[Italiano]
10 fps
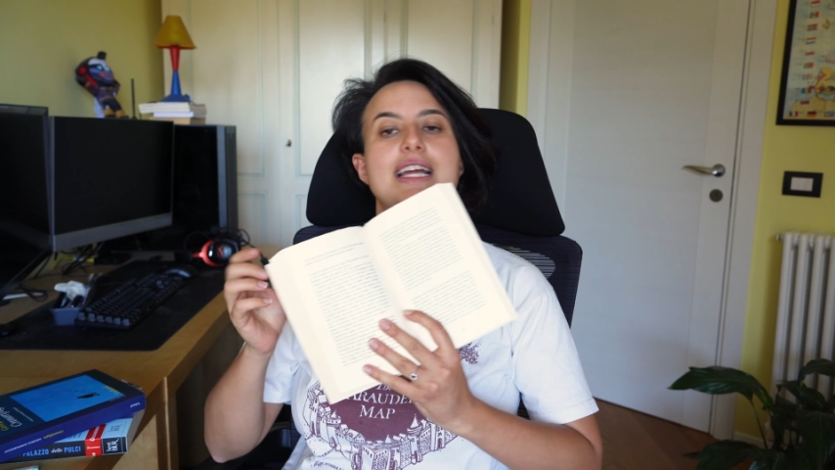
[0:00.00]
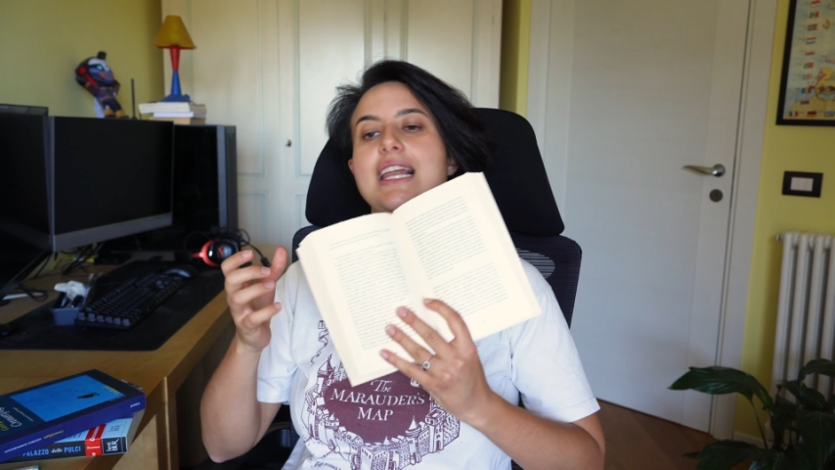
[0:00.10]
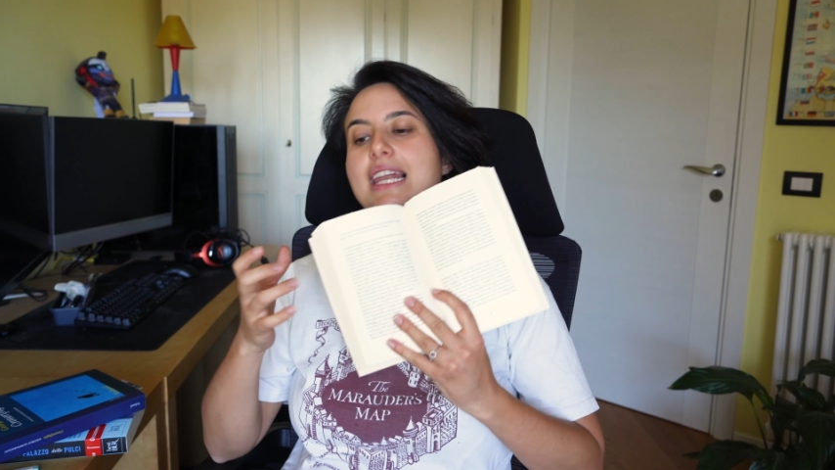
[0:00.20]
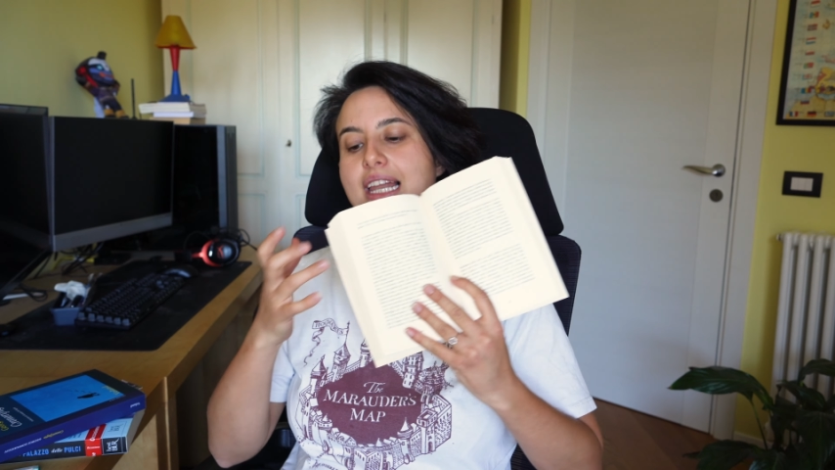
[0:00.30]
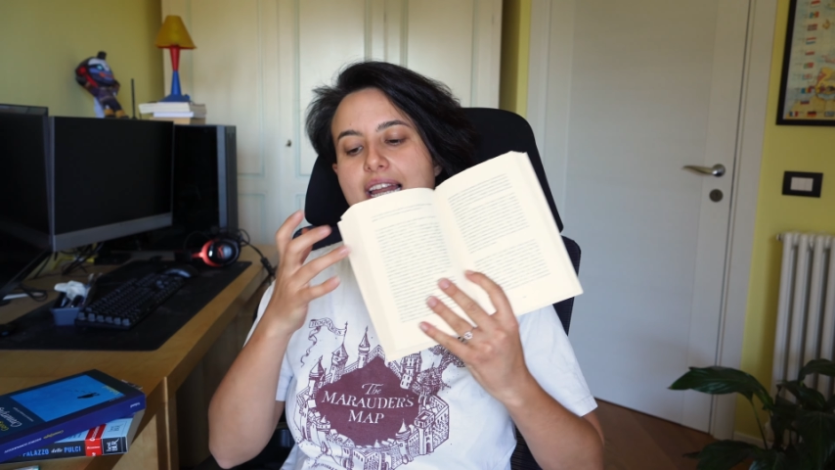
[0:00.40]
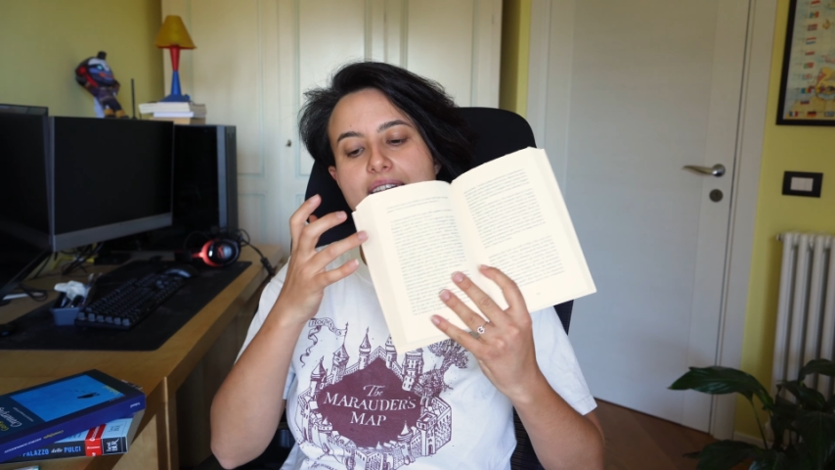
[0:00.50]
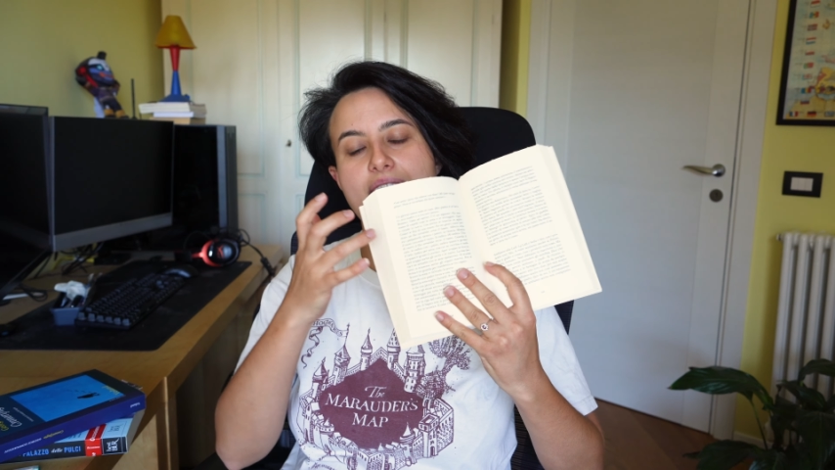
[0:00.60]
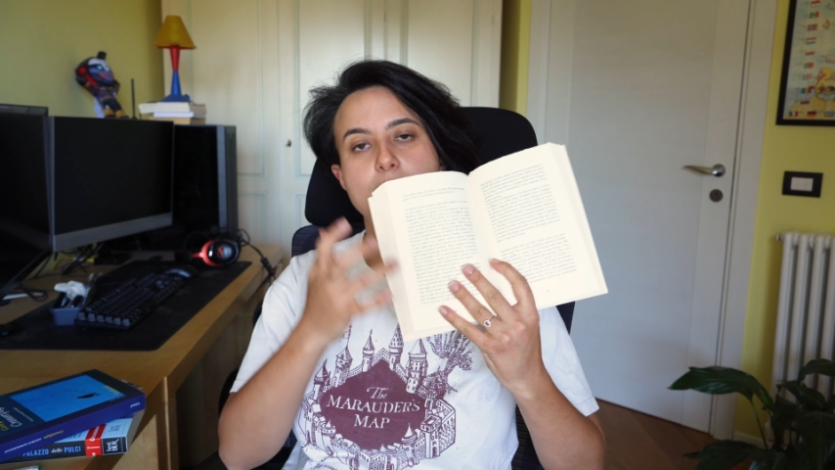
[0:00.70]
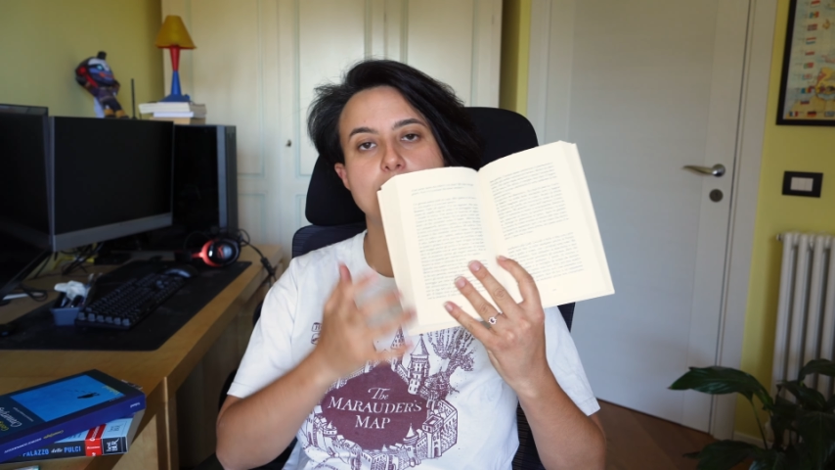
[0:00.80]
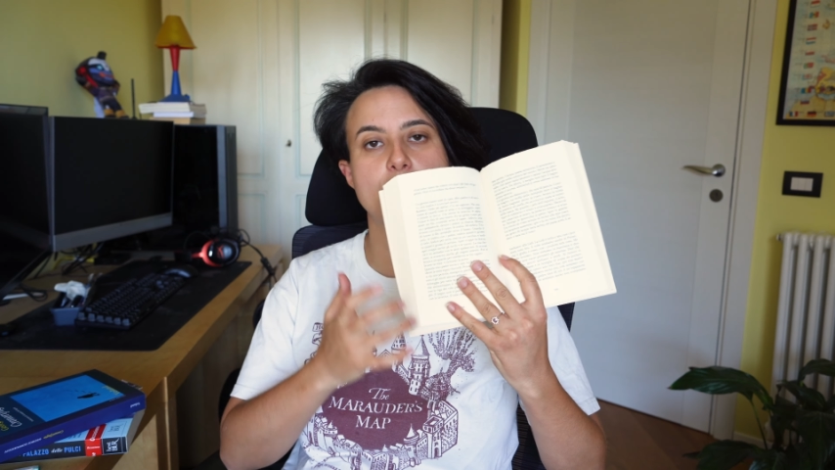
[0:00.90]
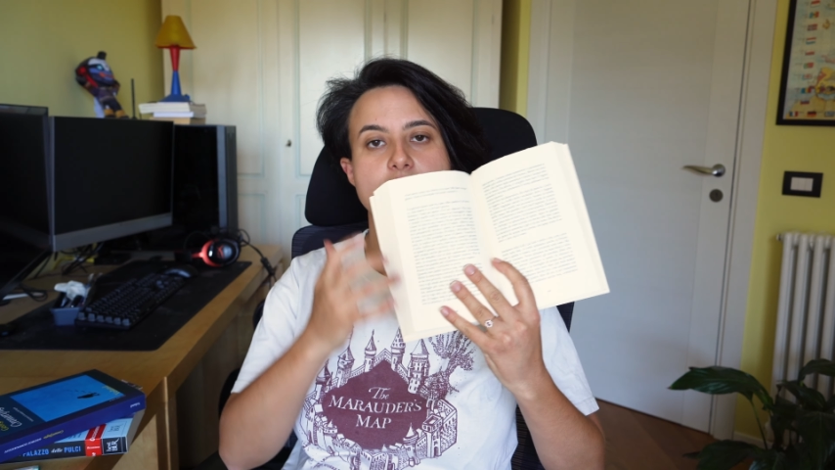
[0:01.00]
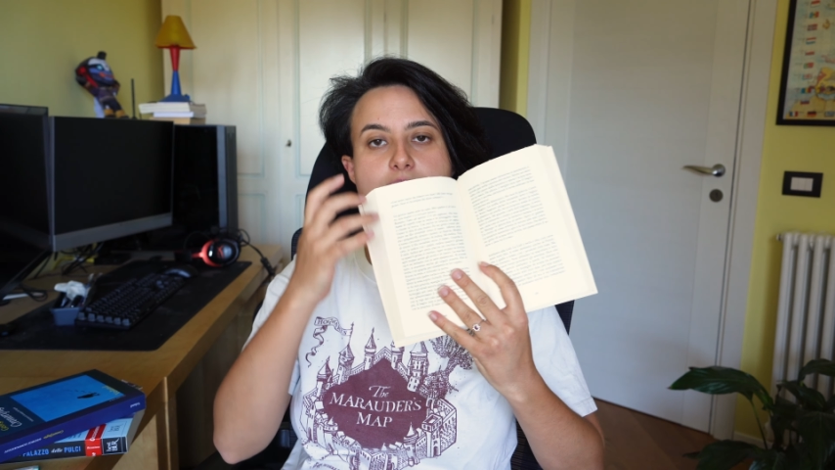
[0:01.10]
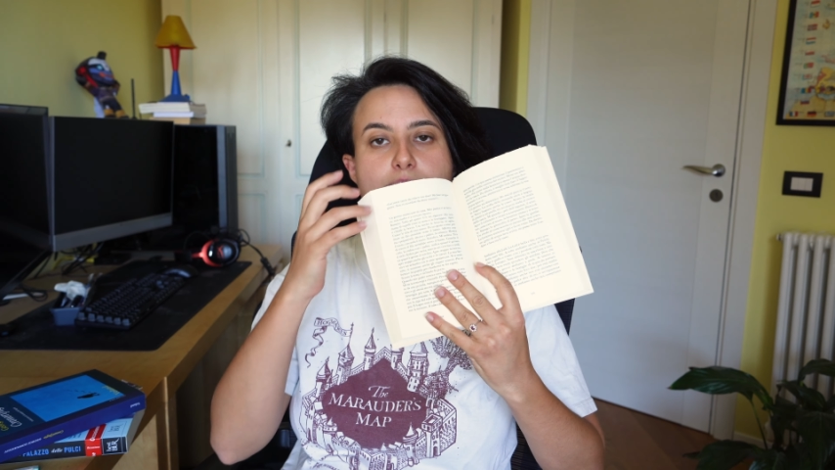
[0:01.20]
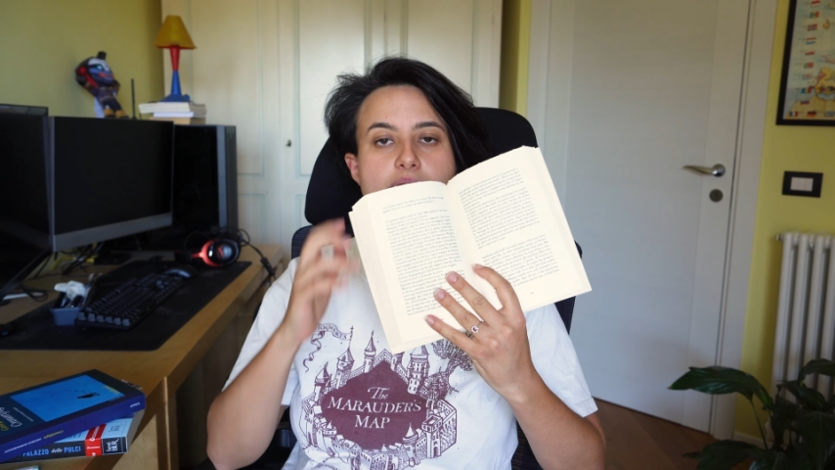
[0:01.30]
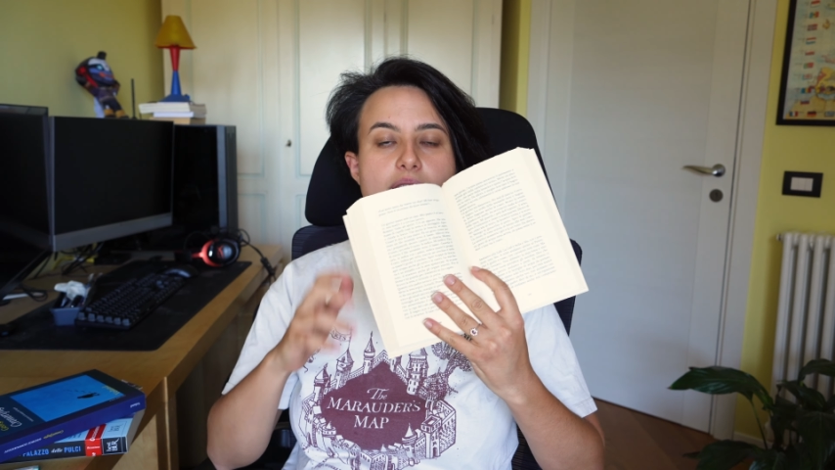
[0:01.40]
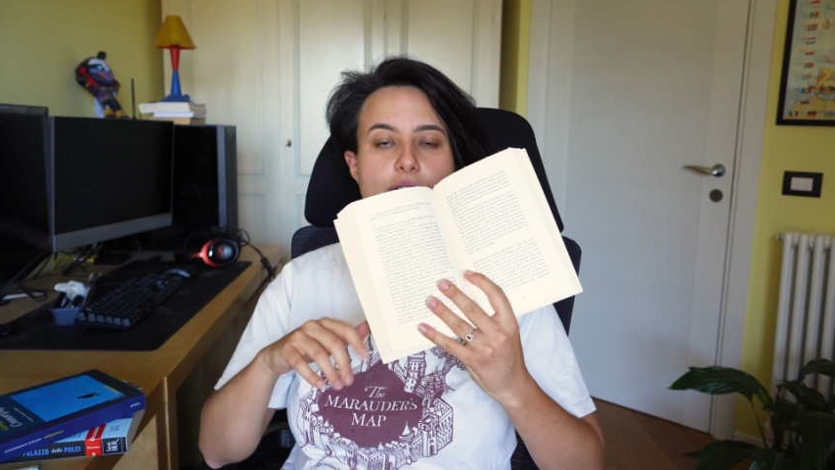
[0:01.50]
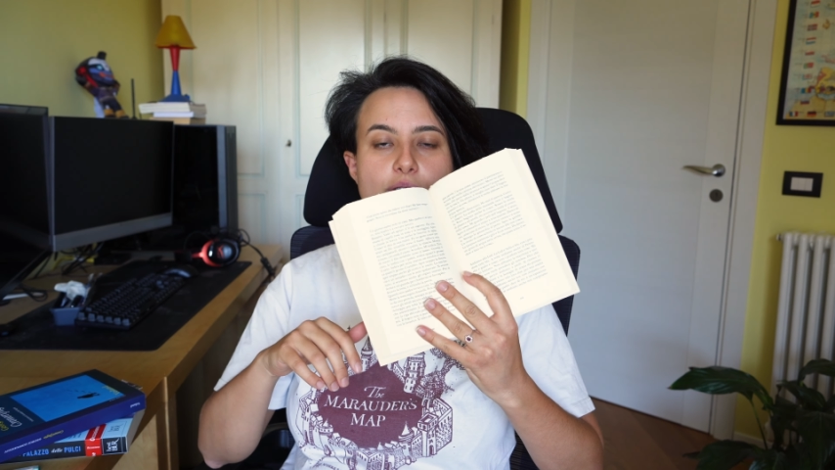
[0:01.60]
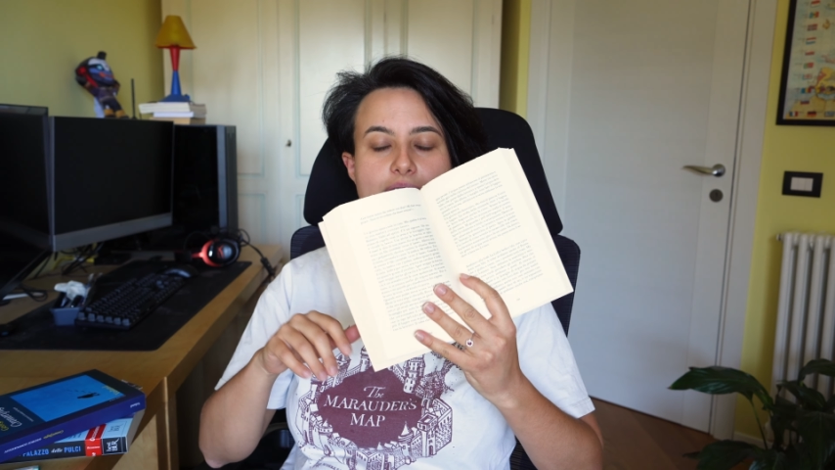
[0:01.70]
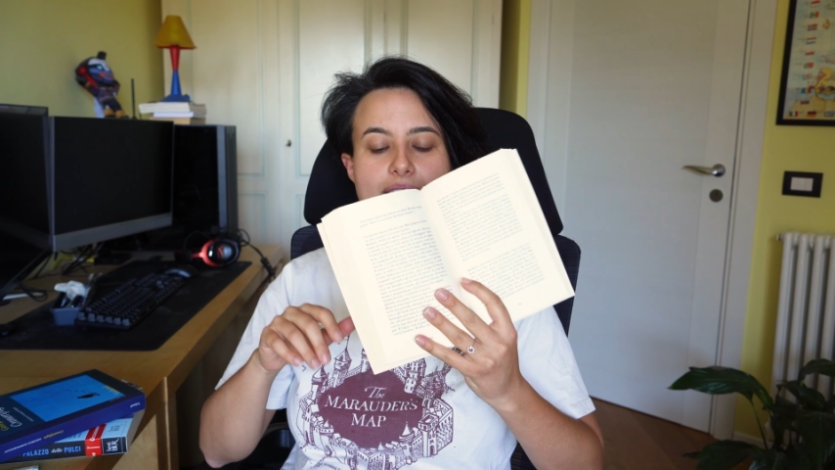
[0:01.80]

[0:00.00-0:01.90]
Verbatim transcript: l'ampio respiro